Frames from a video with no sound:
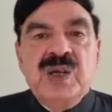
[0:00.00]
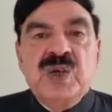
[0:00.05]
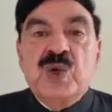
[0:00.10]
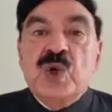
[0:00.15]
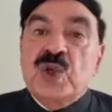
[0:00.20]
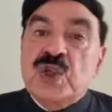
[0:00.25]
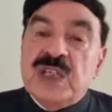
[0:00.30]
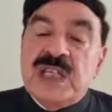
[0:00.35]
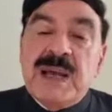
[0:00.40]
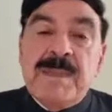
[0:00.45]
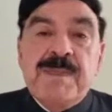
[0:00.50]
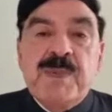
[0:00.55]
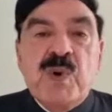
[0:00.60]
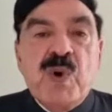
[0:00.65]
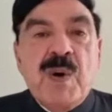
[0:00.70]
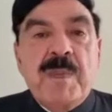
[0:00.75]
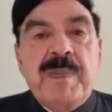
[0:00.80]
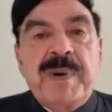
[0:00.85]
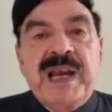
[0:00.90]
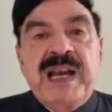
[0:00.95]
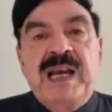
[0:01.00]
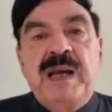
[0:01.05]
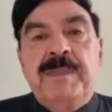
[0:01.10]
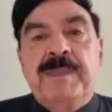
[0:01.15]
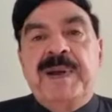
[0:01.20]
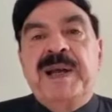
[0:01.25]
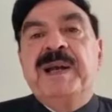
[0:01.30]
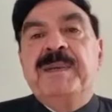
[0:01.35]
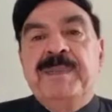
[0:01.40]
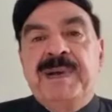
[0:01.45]
जो सबको अपने
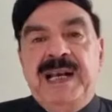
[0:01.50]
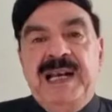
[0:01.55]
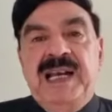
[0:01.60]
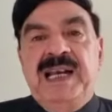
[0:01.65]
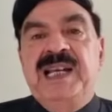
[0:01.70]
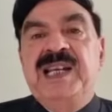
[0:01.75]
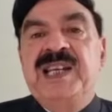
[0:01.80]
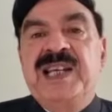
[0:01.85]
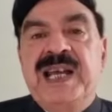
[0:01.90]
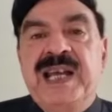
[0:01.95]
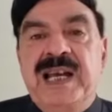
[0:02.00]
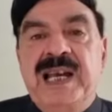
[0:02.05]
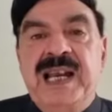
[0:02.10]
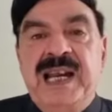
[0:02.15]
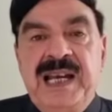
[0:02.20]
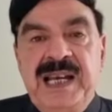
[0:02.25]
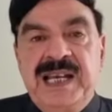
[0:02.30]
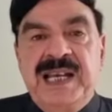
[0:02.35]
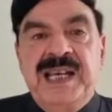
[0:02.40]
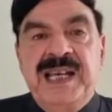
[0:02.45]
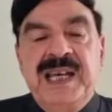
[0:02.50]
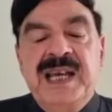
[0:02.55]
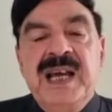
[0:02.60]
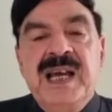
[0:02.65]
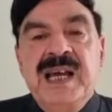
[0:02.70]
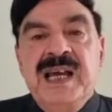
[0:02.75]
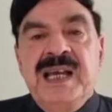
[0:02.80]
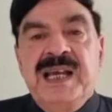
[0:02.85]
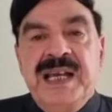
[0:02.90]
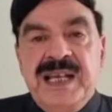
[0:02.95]
लपेट में ले ले लेगी
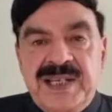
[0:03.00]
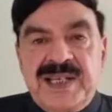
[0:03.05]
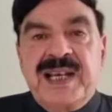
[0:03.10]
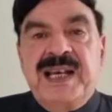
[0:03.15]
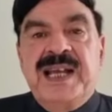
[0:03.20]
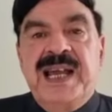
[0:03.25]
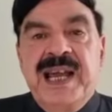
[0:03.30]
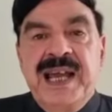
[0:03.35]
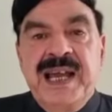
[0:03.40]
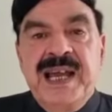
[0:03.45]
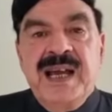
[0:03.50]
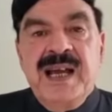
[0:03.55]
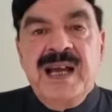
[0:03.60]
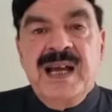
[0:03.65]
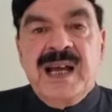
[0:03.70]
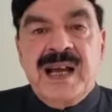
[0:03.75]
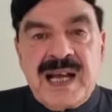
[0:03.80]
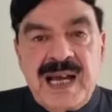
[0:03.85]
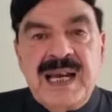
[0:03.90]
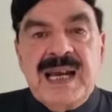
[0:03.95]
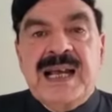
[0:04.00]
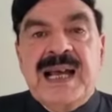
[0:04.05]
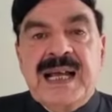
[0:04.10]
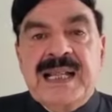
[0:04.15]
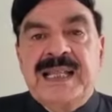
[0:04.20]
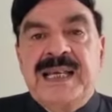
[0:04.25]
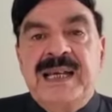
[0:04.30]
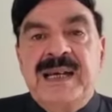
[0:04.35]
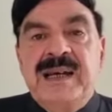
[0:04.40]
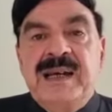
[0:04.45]
इसलिए कल का
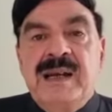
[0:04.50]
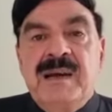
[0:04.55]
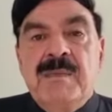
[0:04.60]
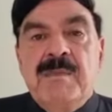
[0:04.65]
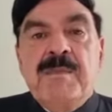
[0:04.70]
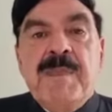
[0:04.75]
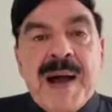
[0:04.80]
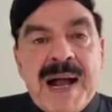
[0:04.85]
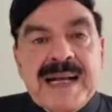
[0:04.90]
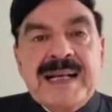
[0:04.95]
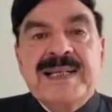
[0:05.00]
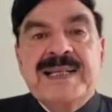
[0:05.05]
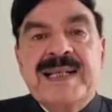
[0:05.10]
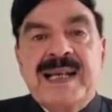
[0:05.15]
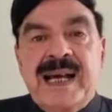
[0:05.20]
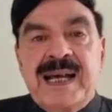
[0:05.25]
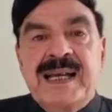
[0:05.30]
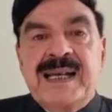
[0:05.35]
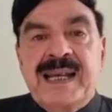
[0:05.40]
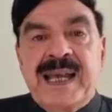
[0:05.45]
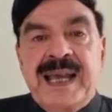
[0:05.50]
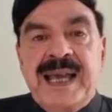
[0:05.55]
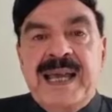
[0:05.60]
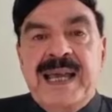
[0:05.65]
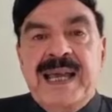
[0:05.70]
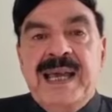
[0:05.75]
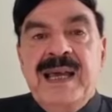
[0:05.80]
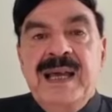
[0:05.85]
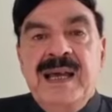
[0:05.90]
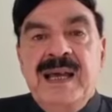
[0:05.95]
दिन पाकिस्तान के
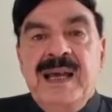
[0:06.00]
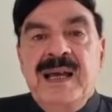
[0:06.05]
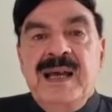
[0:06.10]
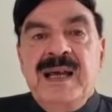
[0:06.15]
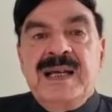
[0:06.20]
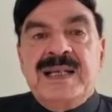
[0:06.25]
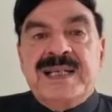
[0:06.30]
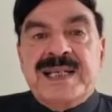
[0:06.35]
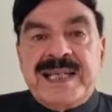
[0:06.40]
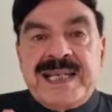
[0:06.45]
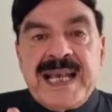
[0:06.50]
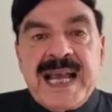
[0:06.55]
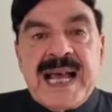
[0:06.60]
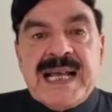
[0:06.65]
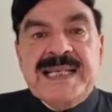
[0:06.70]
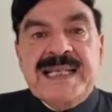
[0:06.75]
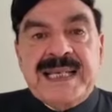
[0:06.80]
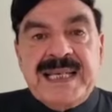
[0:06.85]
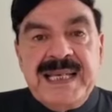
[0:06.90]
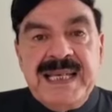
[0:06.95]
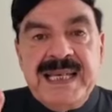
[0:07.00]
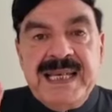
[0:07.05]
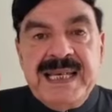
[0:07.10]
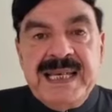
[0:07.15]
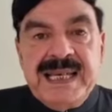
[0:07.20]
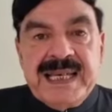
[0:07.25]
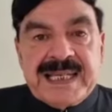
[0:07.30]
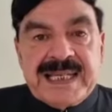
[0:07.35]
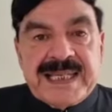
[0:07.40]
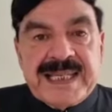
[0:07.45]
सियासी
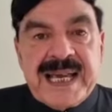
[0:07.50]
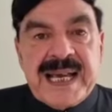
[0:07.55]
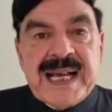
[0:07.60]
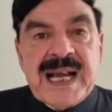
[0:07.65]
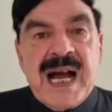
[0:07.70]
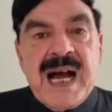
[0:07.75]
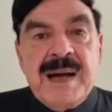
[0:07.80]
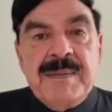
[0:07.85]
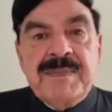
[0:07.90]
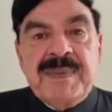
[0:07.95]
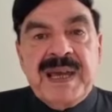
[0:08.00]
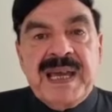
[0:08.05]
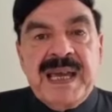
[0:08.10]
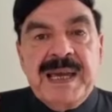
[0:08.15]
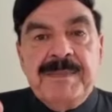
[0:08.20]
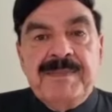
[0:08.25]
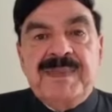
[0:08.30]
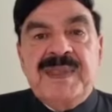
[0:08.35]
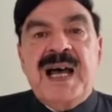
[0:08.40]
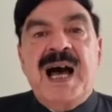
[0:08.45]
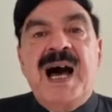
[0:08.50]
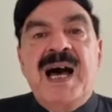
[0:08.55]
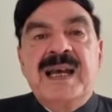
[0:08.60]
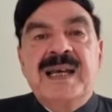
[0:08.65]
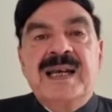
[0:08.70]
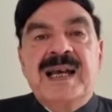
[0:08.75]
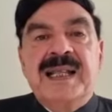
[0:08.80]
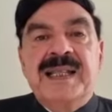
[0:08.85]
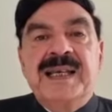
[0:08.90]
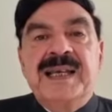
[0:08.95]
इस्तेकाम के
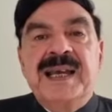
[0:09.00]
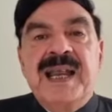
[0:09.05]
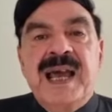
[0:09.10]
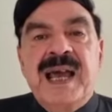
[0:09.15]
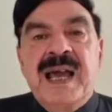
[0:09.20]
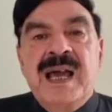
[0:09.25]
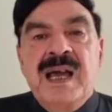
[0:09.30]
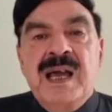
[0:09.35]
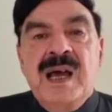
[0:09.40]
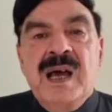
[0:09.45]
इम्तहान का दिन है